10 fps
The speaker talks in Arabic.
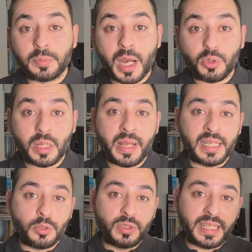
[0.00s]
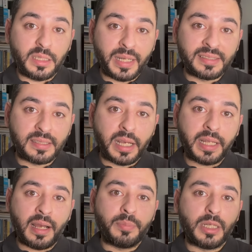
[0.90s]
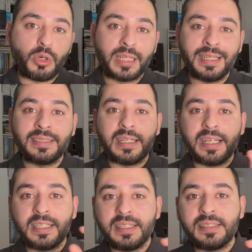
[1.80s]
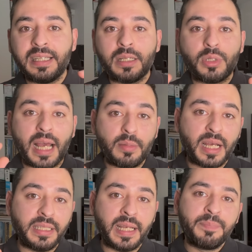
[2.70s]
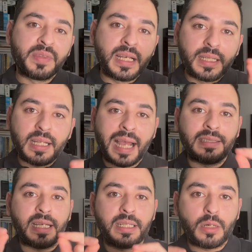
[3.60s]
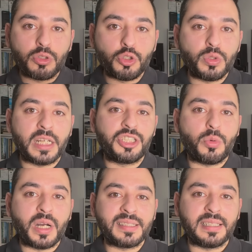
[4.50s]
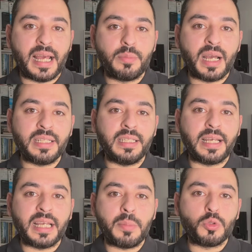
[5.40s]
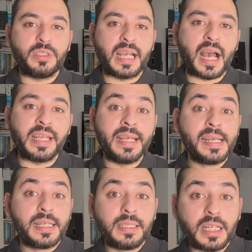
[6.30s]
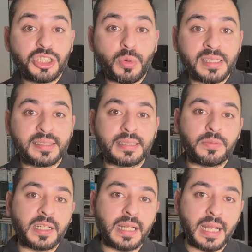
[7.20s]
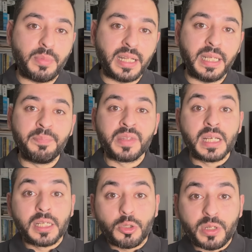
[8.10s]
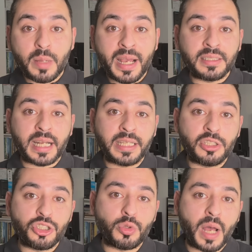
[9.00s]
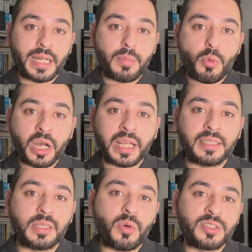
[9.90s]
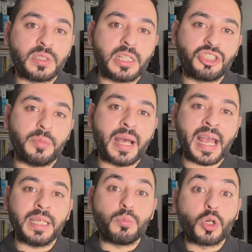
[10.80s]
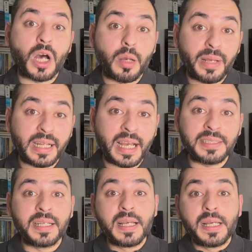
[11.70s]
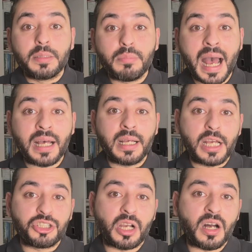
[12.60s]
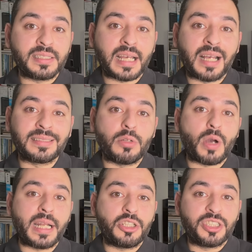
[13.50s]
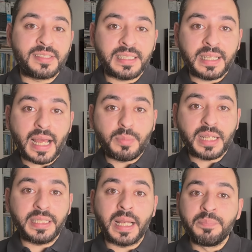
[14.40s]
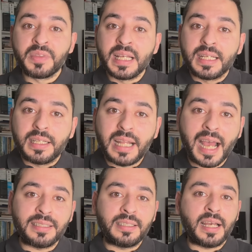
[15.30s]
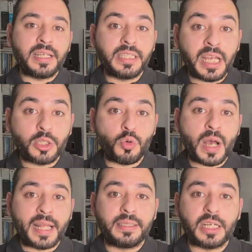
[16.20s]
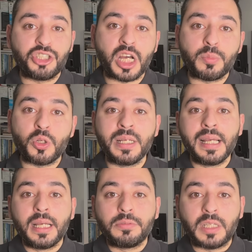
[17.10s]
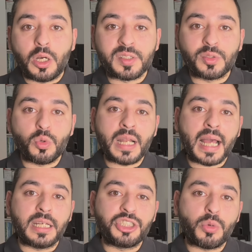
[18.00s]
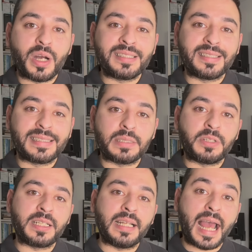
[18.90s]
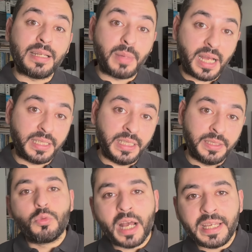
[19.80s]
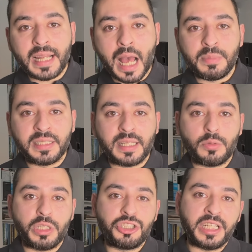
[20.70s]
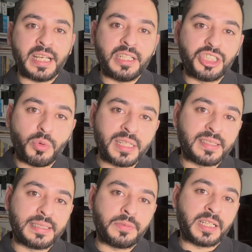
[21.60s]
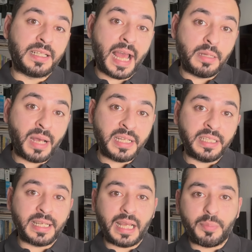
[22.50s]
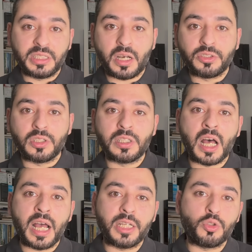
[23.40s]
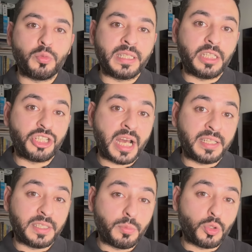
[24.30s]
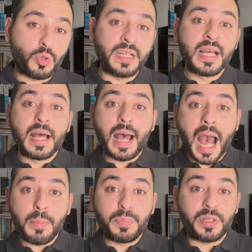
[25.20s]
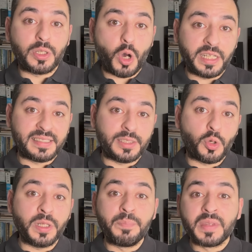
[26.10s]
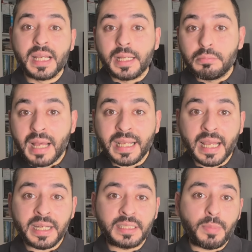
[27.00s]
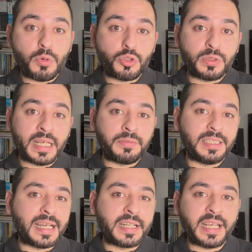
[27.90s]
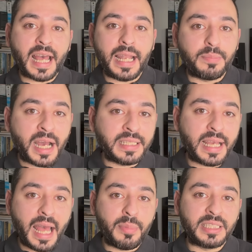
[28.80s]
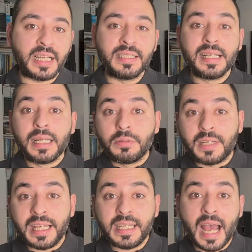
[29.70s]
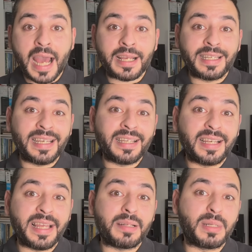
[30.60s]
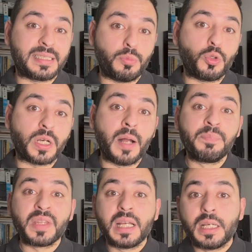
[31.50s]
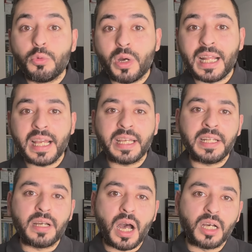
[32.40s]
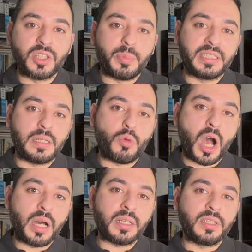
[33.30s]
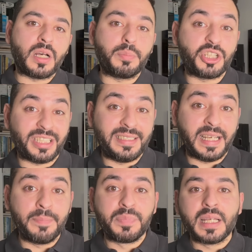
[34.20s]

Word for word: يطبعوا كمان كتيبات صغيرة باللغتين الإنجليزية والألمانية لحتى يروجوا للجواز الألماني ليعملوا دعاية لجواز السفر الألماني وكمان رح ينشروا على مواقع التواصل الاجتماعي مقابلات مع أشخاص حصلوا على الجنسية الألمانية لحتى يحكوا عن تجاربهم في الحصول على جواز السفر الألماني وهي الحملة الترويجية لجواز السفر الألماني اللي عم بتخطط لها حكومة إشارة المرور أمبل كواليتسيون ما كانت موجودة في تاريخ ألمانيا أبدا فهي حركة غير مسبوقة ولكن أغضبت المعارضة بشدة